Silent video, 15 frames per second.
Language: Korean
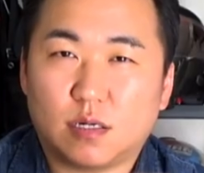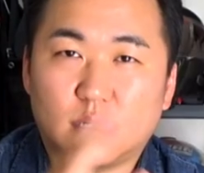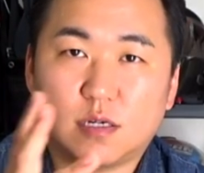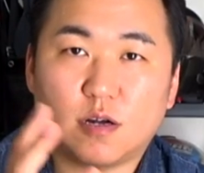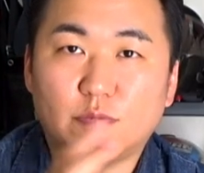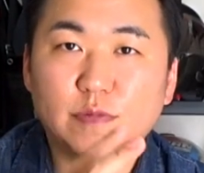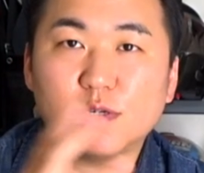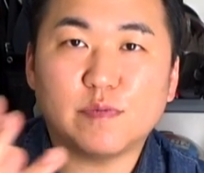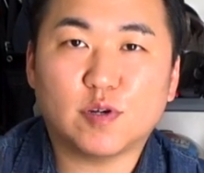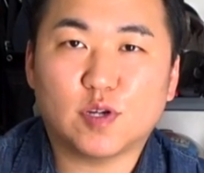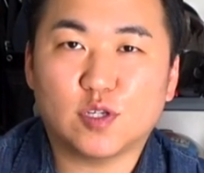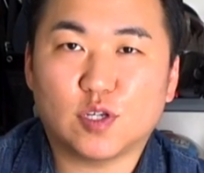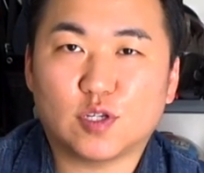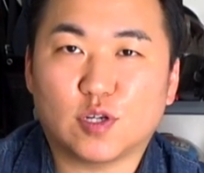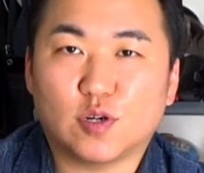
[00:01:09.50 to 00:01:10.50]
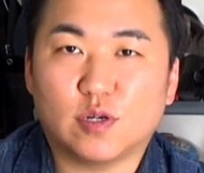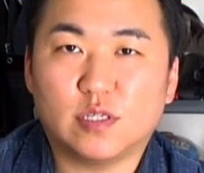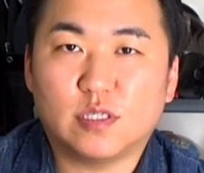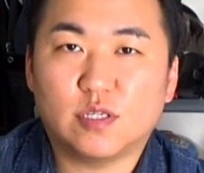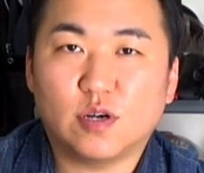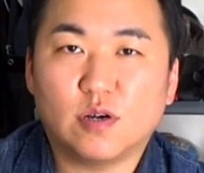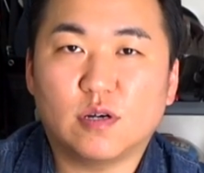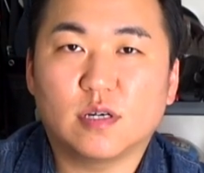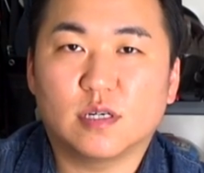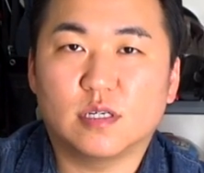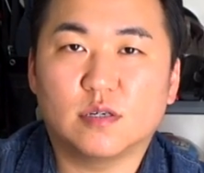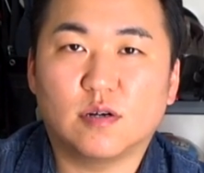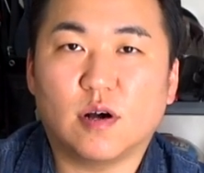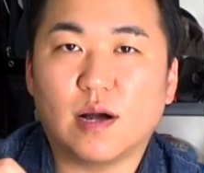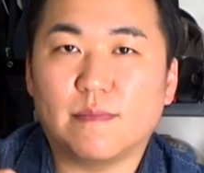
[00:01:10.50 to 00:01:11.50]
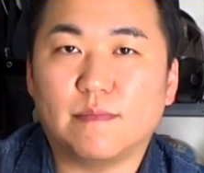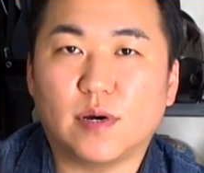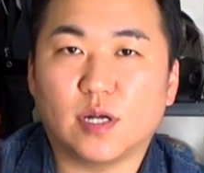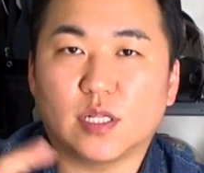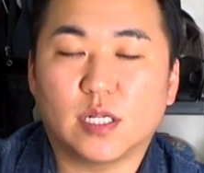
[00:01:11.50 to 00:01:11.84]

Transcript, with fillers: 껍질 벗겨졌던 거 있죠? 그거 한 번,